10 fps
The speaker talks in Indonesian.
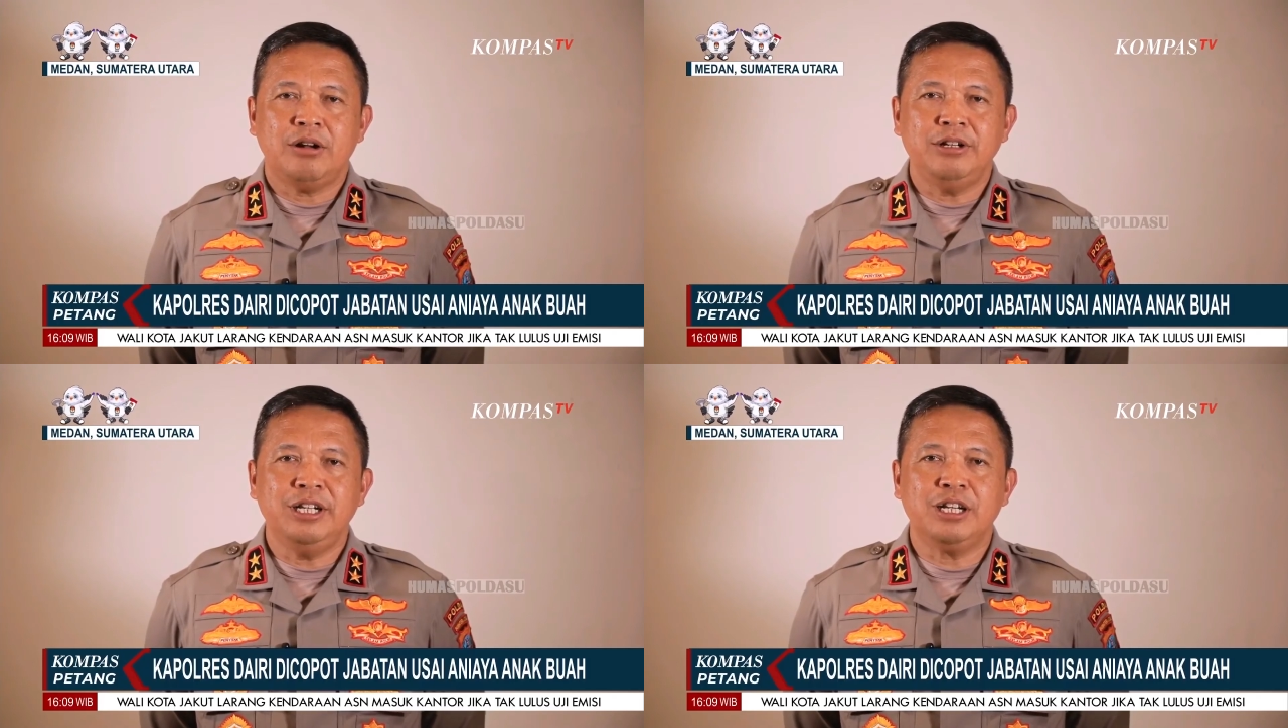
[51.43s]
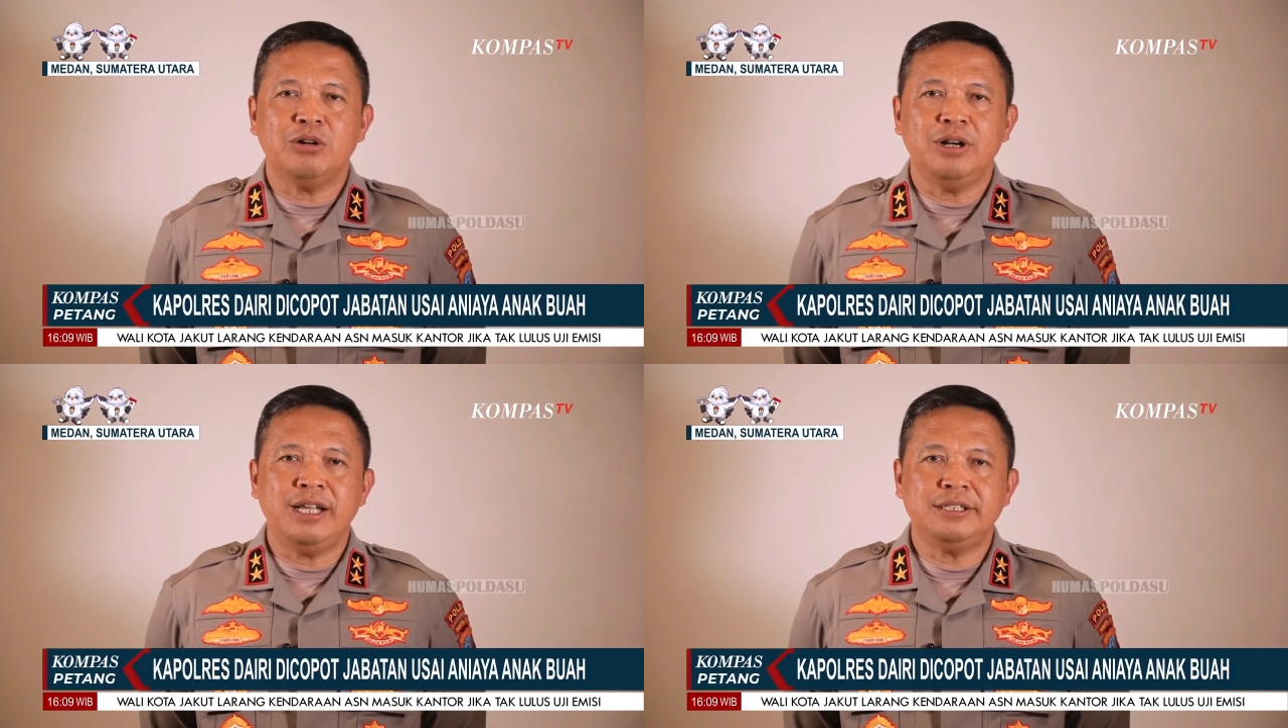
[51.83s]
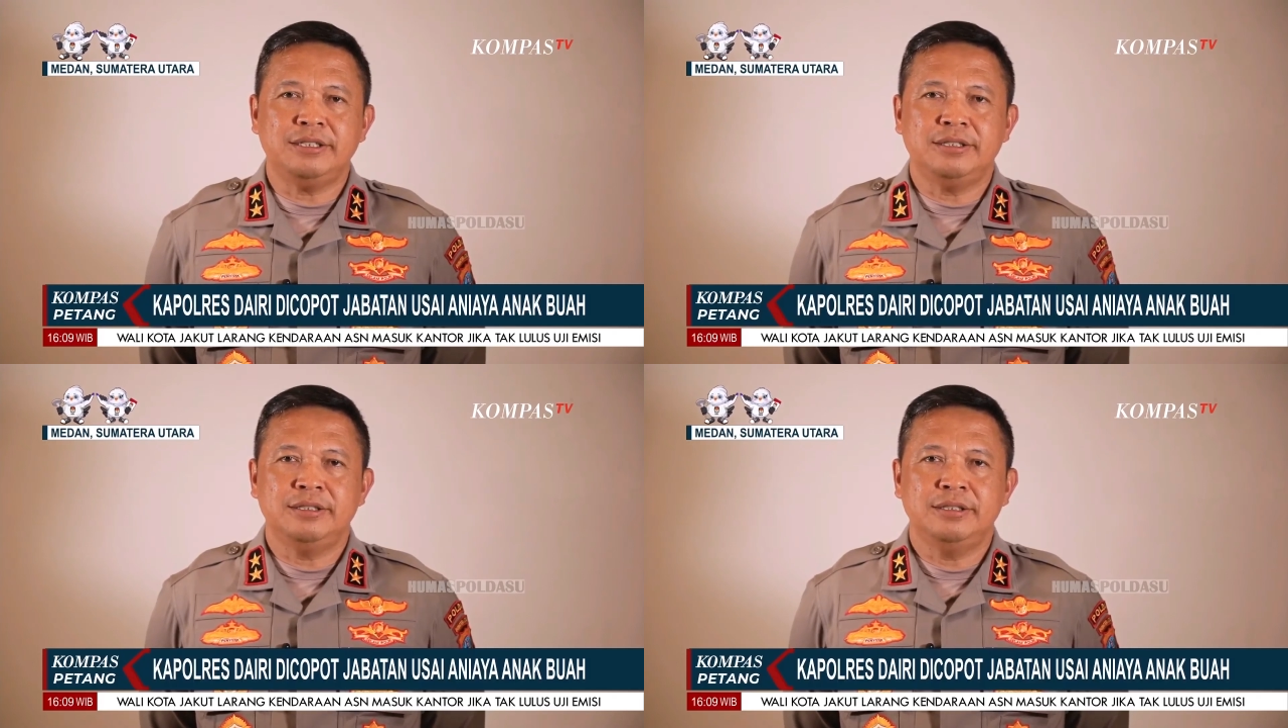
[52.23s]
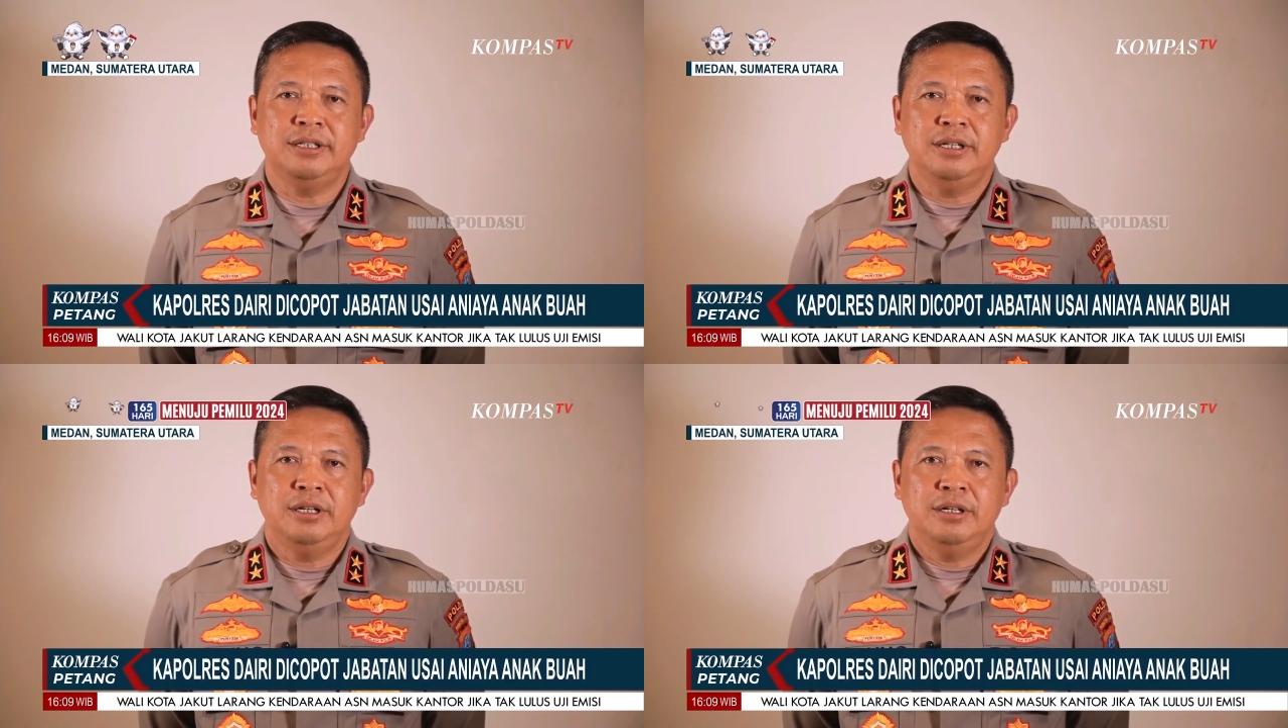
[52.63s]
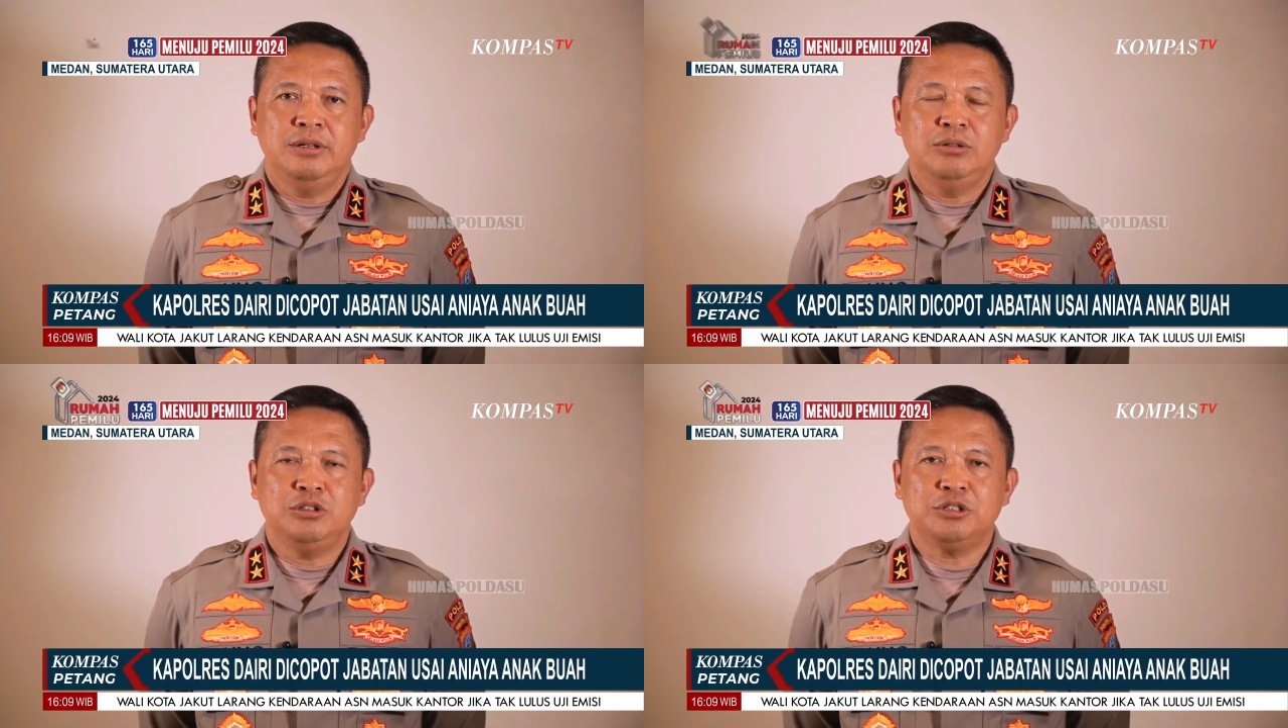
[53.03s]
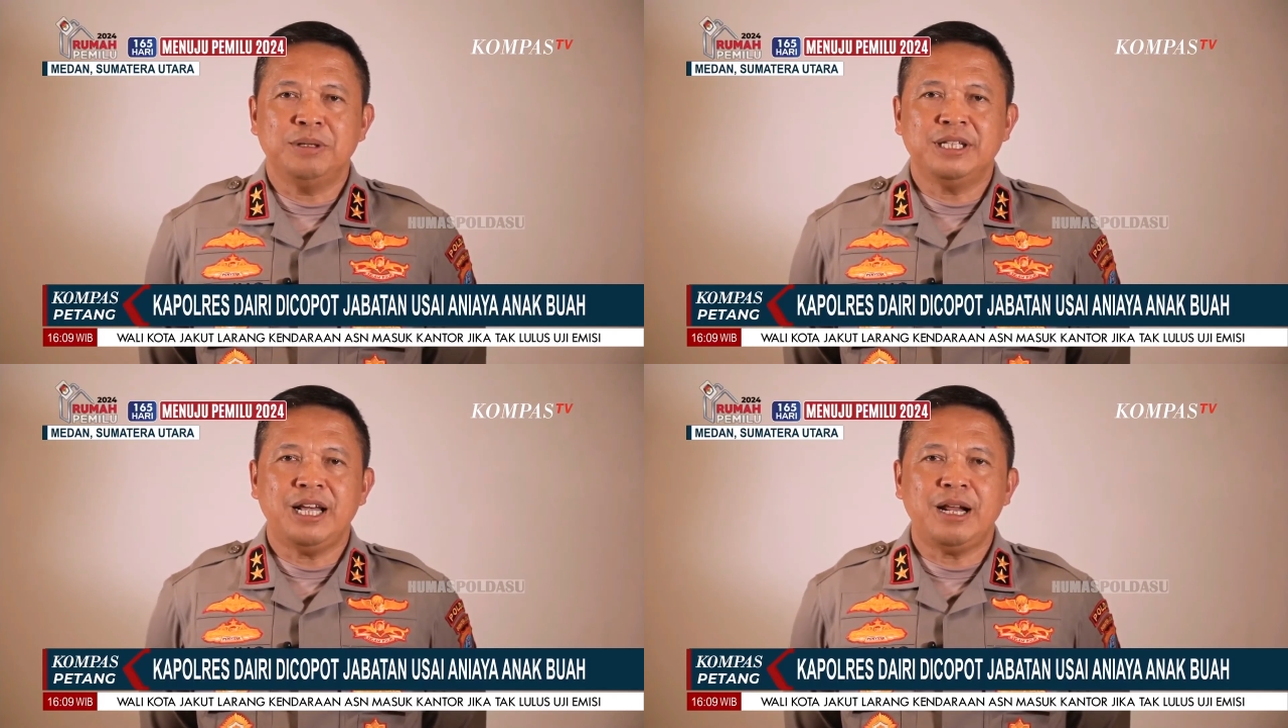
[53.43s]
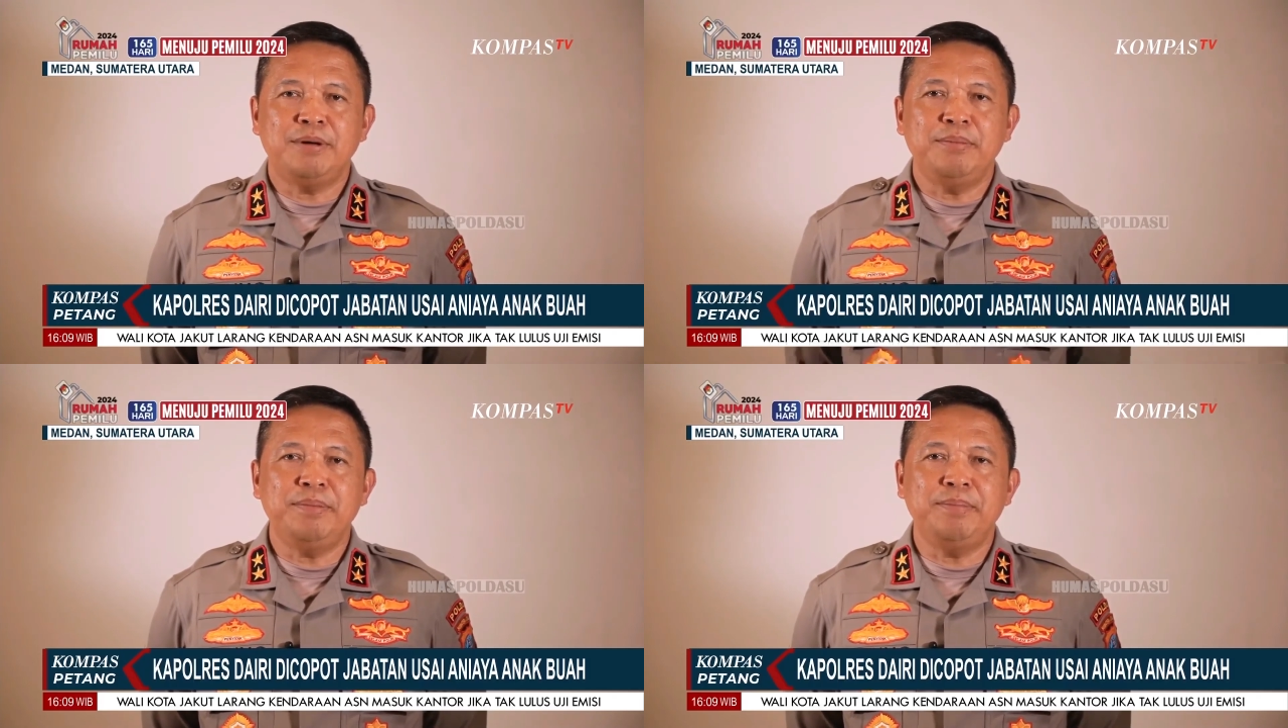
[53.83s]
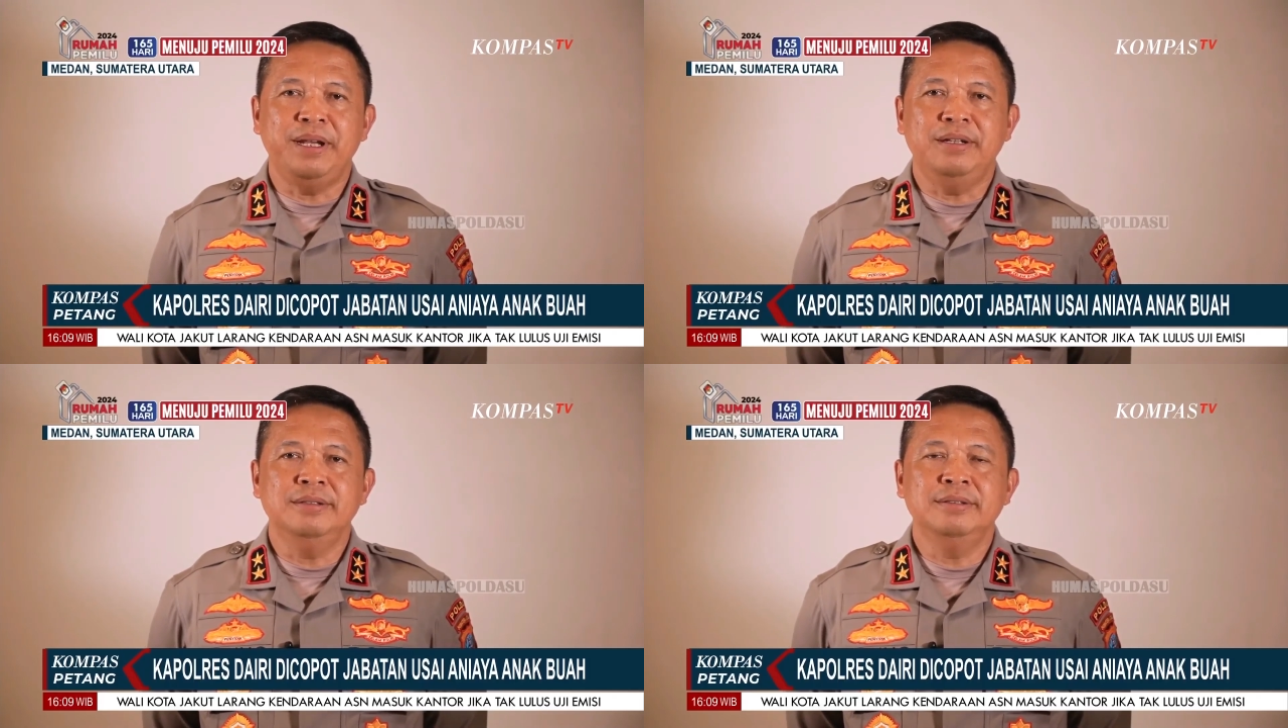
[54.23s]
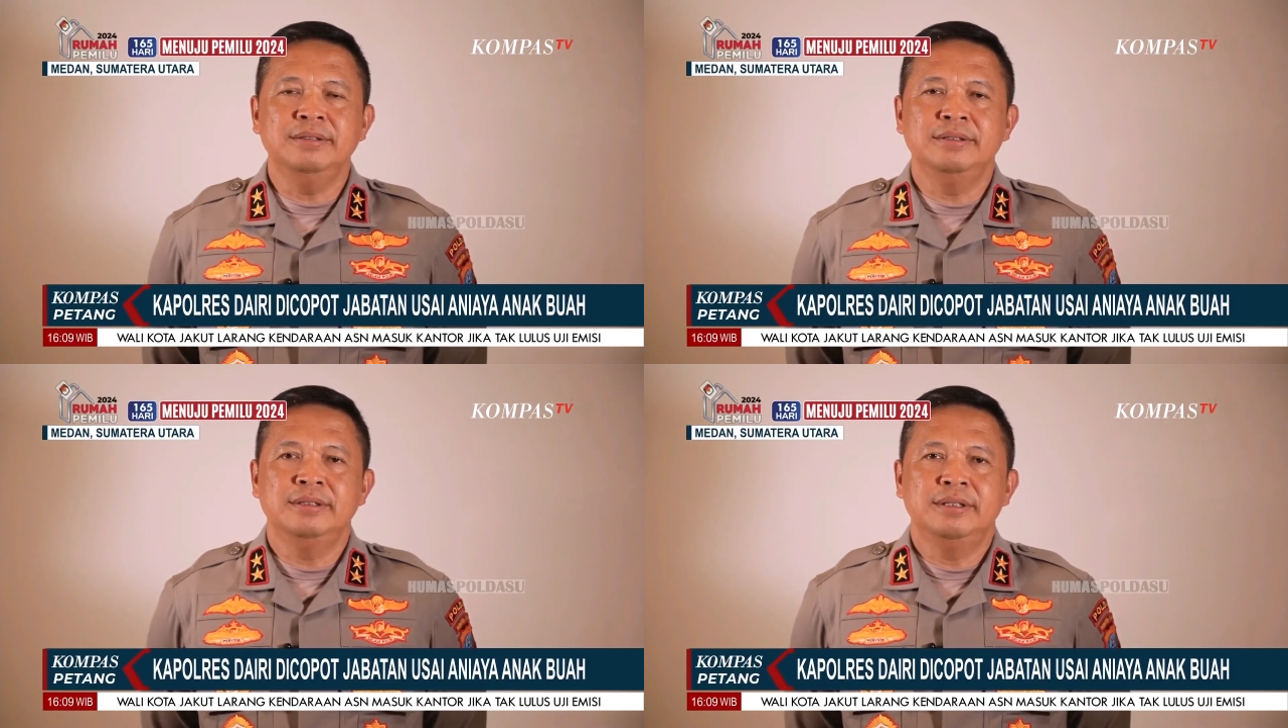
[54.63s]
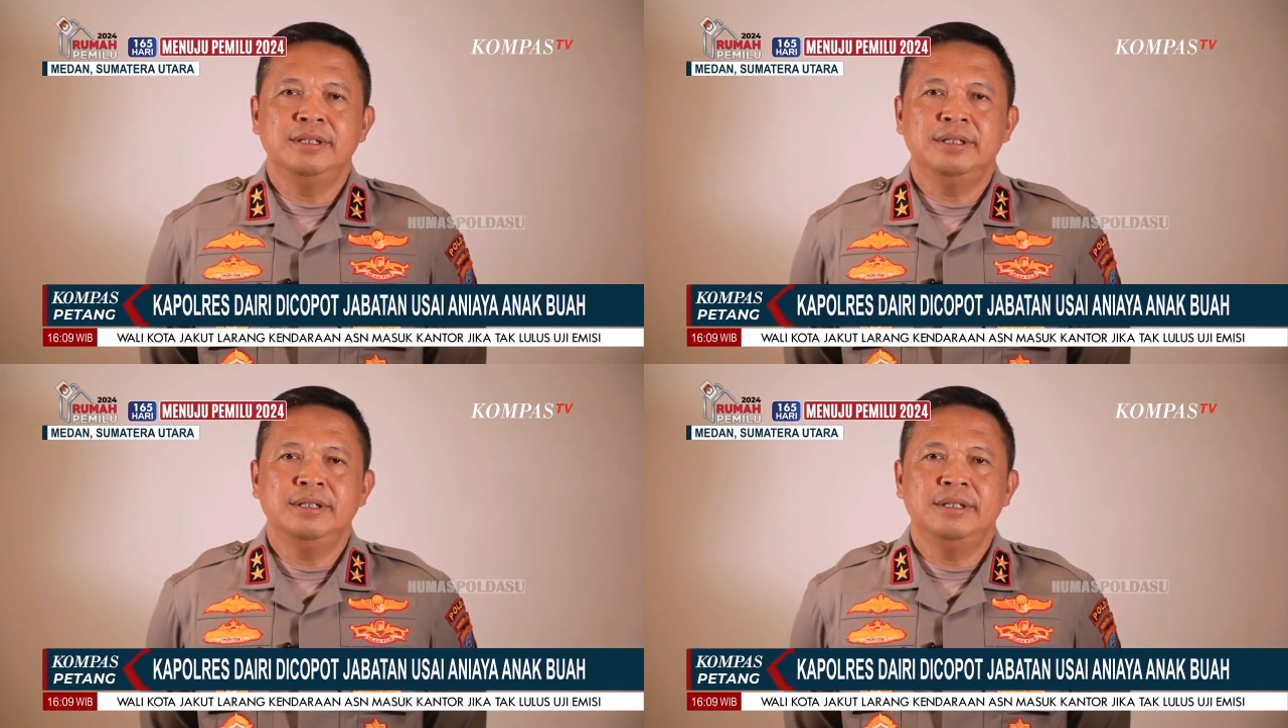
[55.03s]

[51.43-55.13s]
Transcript: Roni Nikolas untuk sementara memimpin